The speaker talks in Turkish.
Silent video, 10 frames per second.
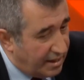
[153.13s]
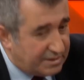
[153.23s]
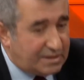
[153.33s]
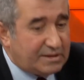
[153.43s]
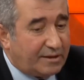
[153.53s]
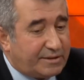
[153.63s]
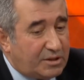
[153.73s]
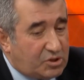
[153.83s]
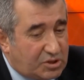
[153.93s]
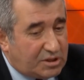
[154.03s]
Siz
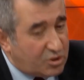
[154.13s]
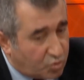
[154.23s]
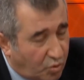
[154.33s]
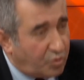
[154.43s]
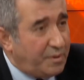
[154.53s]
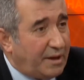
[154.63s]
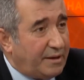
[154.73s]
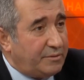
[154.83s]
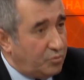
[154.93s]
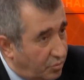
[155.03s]
altını çizdiniz doğru
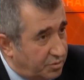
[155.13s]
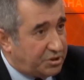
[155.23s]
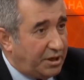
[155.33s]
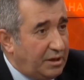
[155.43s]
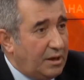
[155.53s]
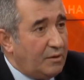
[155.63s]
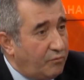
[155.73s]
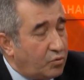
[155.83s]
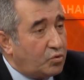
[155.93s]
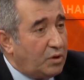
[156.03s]
bir şey
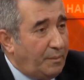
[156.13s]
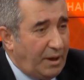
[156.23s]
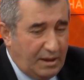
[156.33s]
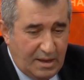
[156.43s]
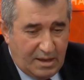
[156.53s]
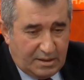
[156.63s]
vurgulama.